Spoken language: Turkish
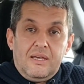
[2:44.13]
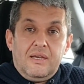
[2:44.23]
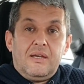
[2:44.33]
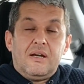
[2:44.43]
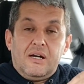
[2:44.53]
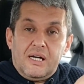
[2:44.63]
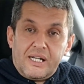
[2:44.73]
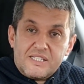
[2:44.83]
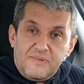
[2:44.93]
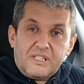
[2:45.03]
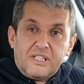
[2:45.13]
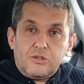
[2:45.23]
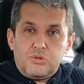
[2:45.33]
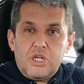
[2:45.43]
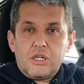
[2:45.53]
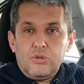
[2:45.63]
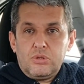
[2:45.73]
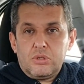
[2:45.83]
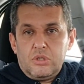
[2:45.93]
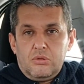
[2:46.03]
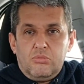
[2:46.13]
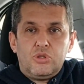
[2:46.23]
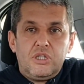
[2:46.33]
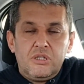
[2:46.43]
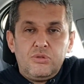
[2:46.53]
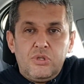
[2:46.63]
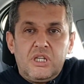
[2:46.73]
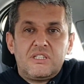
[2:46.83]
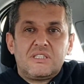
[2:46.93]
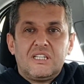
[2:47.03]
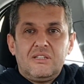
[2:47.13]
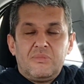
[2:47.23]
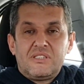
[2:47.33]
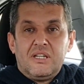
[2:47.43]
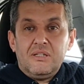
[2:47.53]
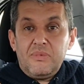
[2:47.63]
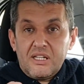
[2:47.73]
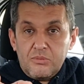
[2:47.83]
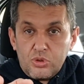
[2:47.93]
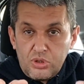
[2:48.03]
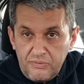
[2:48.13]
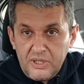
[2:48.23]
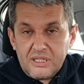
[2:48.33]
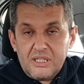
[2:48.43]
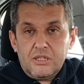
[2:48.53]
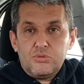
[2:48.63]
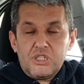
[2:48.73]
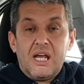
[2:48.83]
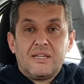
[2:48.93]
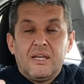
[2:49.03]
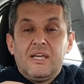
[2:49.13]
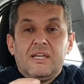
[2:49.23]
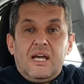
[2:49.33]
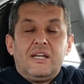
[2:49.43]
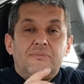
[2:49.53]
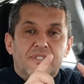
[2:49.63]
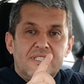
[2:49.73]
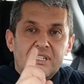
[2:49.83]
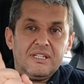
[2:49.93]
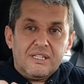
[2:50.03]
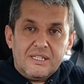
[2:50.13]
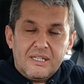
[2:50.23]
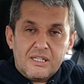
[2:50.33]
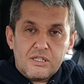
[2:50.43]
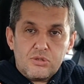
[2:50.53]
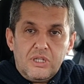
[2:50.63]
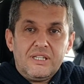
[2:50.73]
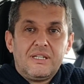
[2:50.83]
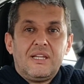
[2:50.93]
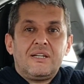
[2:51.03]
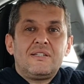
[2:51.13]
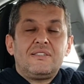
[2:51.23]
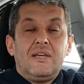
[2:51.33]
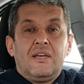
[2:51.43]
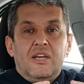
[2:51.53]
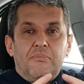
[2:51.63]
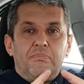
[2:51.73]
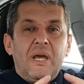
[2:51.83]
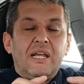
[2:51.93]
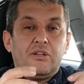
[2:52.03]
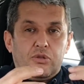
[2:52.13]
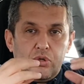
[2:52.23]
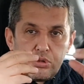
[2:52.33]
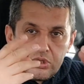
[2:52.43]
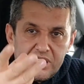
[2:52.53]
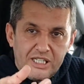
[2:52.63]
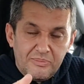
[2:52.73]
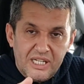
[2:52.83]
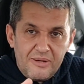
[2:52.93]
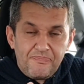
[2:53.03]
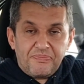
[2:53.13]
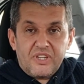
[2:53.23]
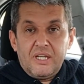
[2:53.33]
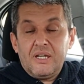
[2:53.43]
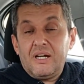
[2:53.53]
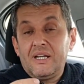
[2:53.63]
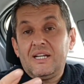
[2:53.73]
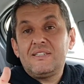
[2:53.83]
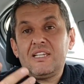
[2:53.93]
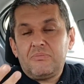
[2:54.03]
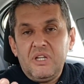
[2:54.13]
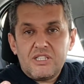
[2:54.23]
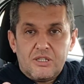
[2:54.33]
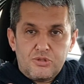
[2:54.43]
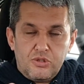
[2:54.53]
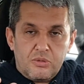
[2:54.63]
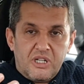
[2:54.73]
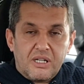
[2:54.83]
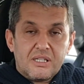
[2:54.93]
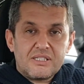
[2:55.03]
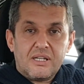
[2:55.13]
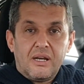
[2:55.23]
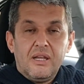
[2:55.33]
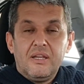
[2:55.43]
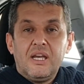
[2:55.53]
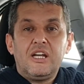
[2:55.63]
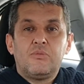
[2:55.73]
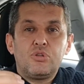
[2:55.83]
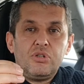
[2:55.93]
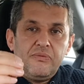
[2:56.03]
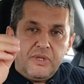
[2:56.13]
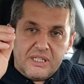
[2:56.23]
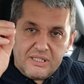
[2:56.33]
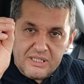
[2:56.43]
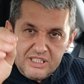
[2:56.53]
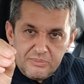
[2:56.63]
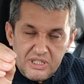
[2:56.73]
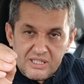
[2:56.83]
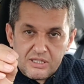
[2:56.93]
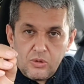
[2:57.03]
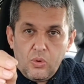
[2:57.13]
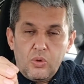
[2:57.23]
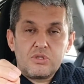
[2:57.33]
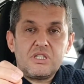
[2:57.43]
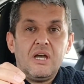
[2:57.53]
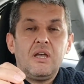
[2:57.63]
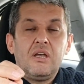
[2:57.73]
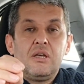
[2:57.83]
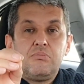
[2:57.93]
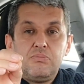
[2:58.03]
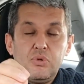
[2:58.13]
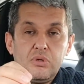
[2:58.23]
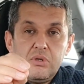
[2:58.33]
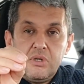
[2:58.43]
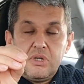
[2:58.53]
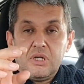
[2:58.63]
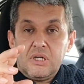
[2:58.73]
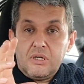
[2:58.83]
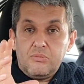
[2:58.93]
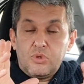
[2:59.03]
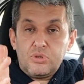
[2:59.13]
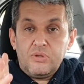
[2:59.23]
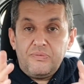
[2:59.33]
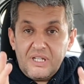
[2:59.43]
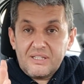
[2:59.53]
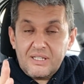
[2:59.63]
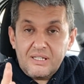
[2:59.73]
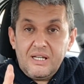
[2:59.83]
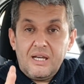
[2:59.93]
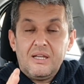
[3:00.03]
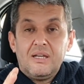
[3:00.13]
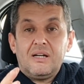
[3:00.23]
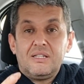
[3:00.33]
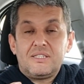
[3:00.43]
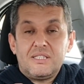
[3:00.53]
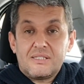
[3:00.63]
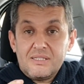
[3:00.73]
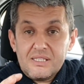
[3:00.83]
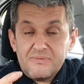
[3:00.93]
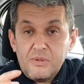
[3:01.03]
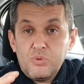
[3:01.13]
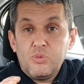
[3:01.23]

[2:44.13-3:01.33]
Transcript: e, araç fiyatları düşer diyorduk. Motorin dün gece satılmasaydı belki motorin fiyatları düşerdi. Yani sizin e, söylediklerinizi ben gördüklerimle e, analiz etmeye çalışıyorum arkadaşlar. Yani motorun fiyatları 20 lirada olsa bu e, motorun fiyatlarına alışacaksınız ve bu